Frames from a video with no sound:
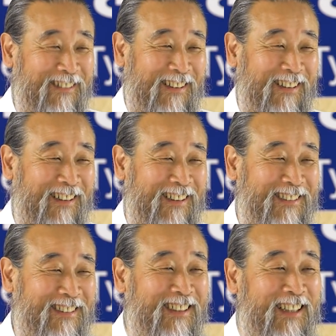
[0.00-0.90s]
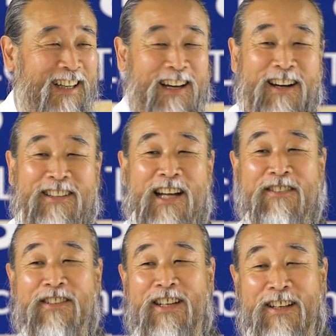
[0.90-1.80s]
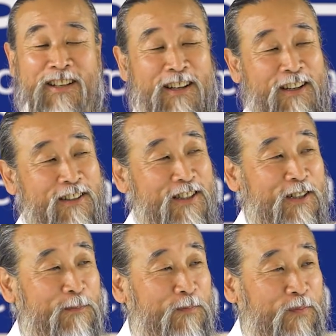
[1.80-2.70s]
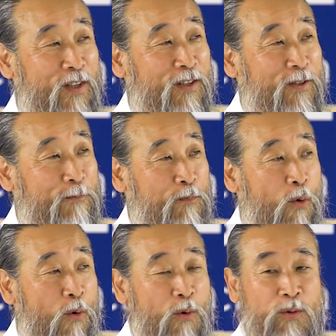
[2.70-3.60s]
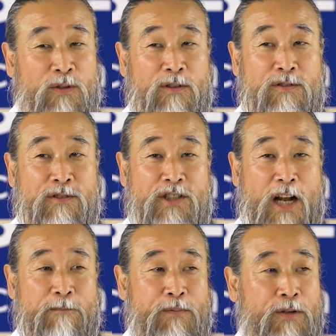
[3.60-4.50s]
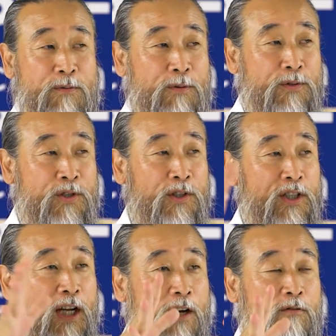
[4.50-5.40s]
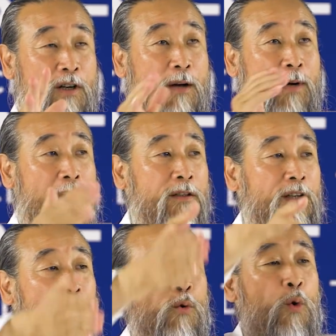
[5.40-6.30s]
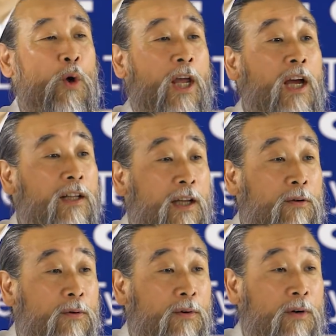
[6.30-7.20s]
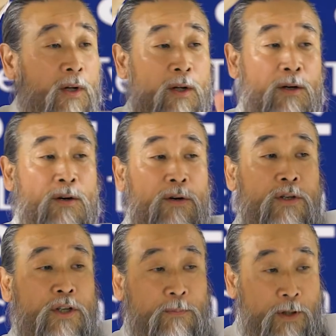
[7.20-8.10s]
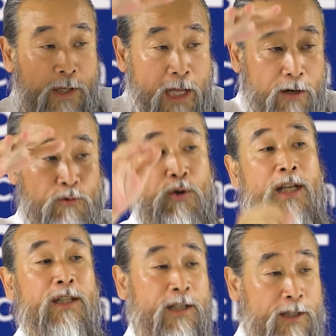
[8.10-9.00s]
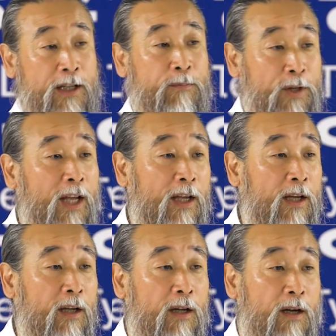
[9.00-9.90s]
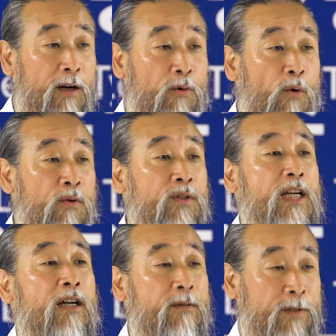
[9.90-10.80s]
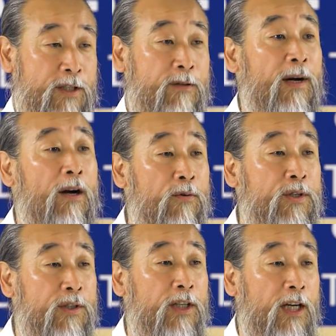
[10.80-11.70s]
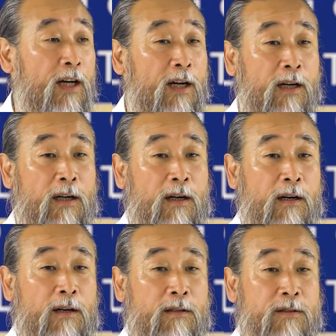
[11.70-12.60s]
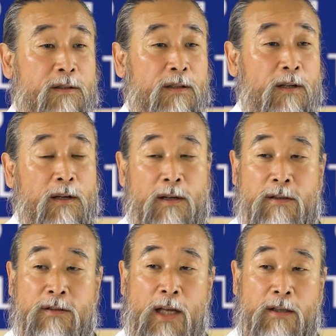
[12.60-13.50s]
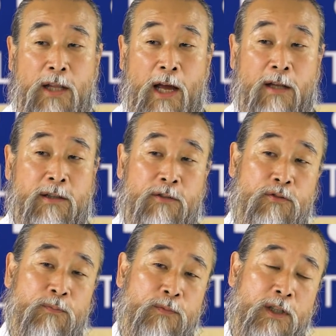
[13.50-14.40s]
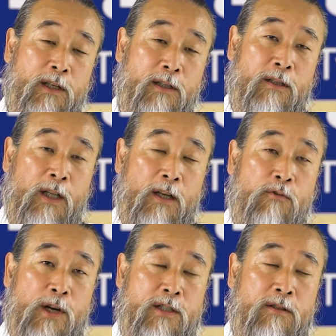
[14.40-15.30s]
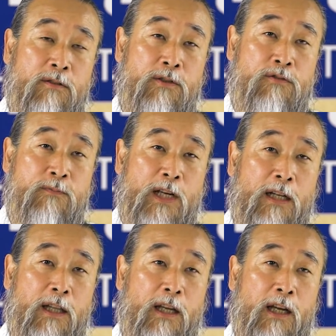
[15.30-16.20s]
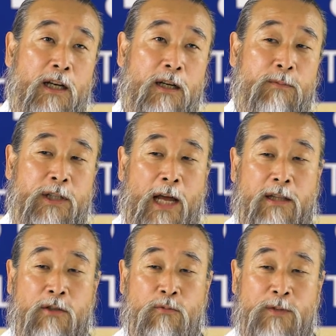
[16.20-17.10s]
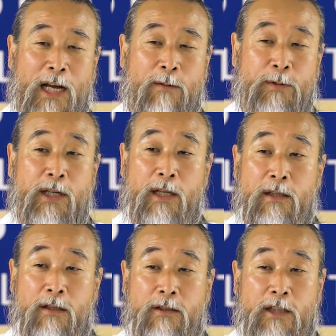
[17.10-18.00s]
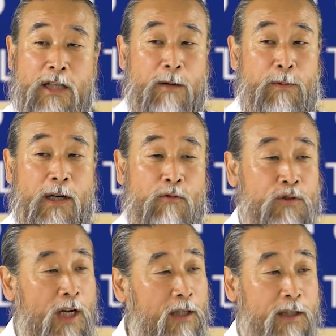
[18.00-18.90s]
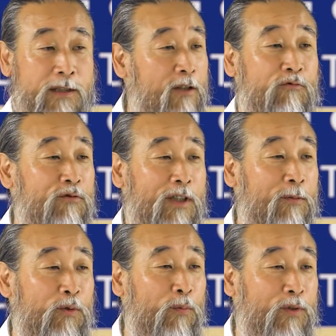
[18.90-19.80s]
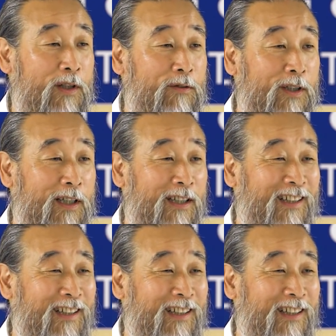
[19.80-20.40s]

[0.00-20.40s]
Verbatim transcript: 어, 어, 나는 이게 지금 어, 모든 것을 살피고 정리하거나 하늘에 고해야 되고 그 힘을 내려줘야 되기 때문에 어, 고는 작업을 지금 하고 있으니까 어, 그래서 내, 내한테 좀 이게 와싱턴이 좀 잘 되게 하려면 내한테 좀 잘 빌어야 되는데 잘 빌려고 차 하나 사주는 사람도 없더라고요.